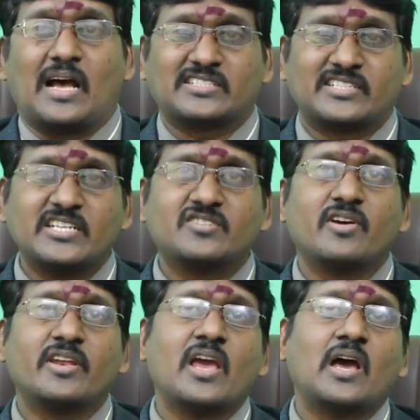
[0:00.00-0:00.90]

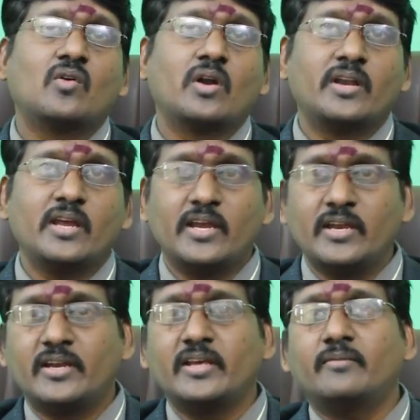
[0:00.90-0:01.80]
అష్టైశ్వర్యాలు అంటే
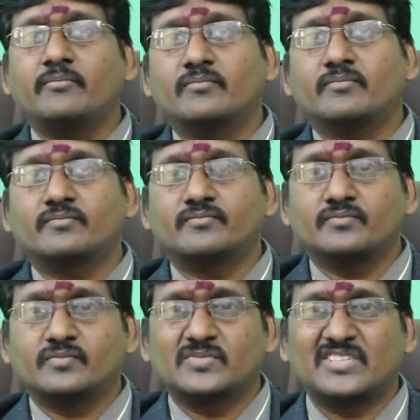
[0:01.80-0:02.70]
ఏంటి
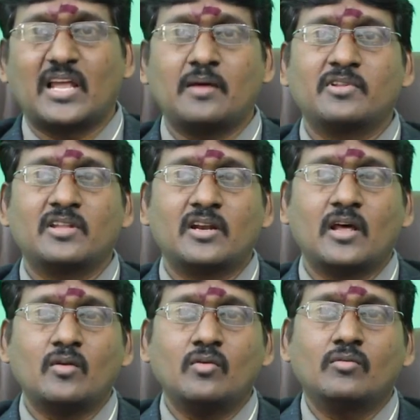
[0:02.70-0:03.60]
చాలామంది
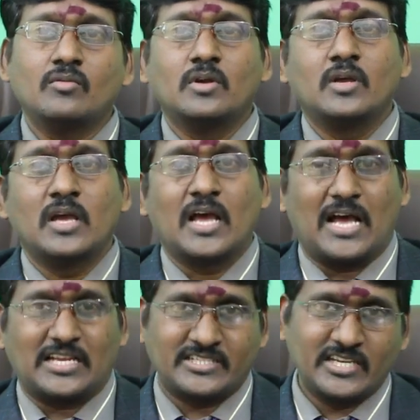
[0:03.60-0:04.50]
అంటారు
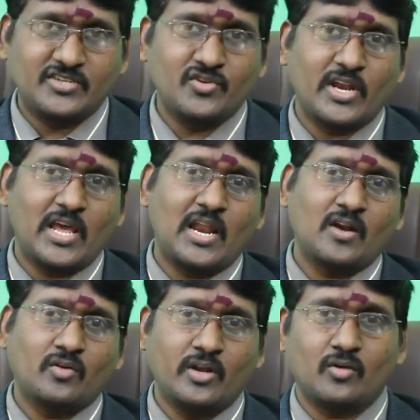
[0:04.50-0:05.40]
అష్టైశ్వర్యాలు
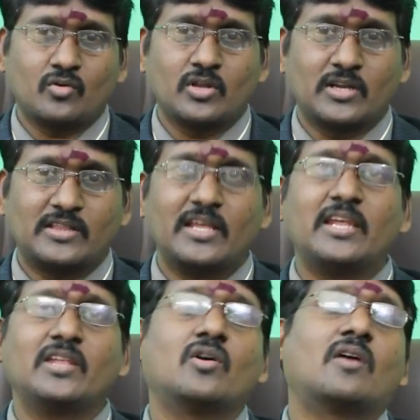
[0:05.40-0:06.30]
అనుకుంటే కొందరికి
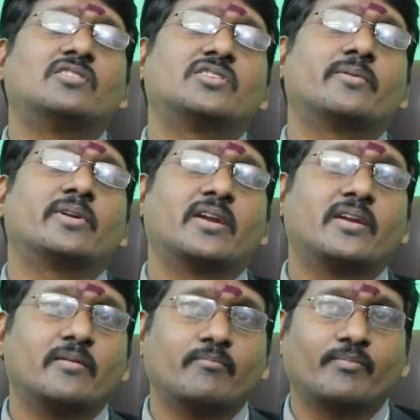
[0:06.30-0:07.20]
తెలియదు ఆ విషయం
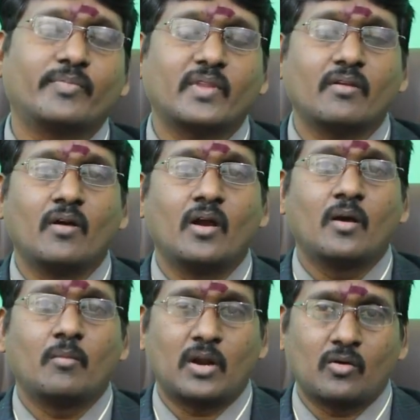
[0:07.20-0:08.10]
ఏంటంటే
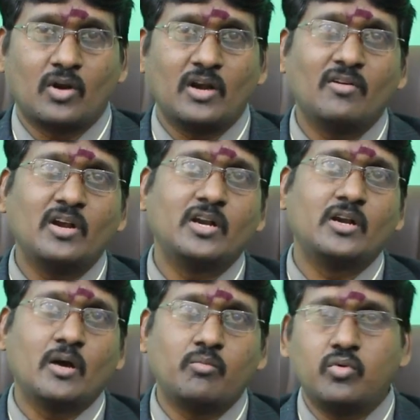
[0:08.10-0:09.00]
మనకున్నటువంటి
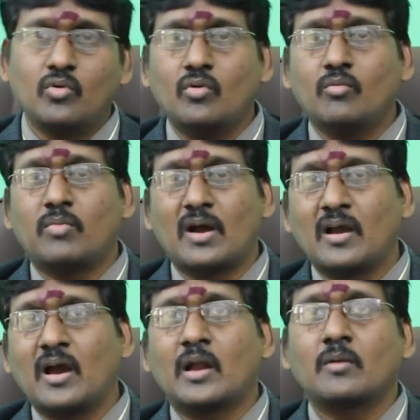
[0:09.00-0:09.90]
డబ్బు
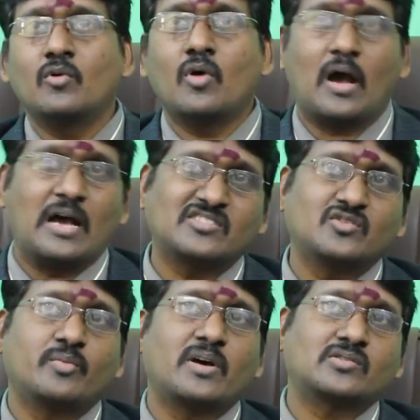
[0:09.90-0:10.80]
బంగారము
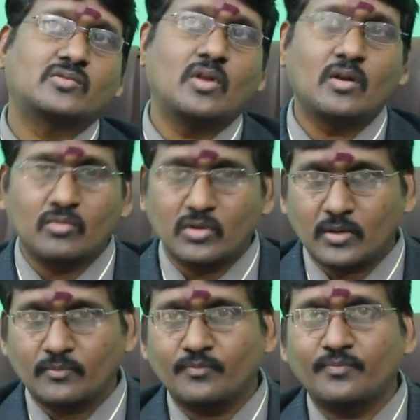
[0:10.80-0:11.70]
ఆస్తుపాస్తులు అనుకుంటాం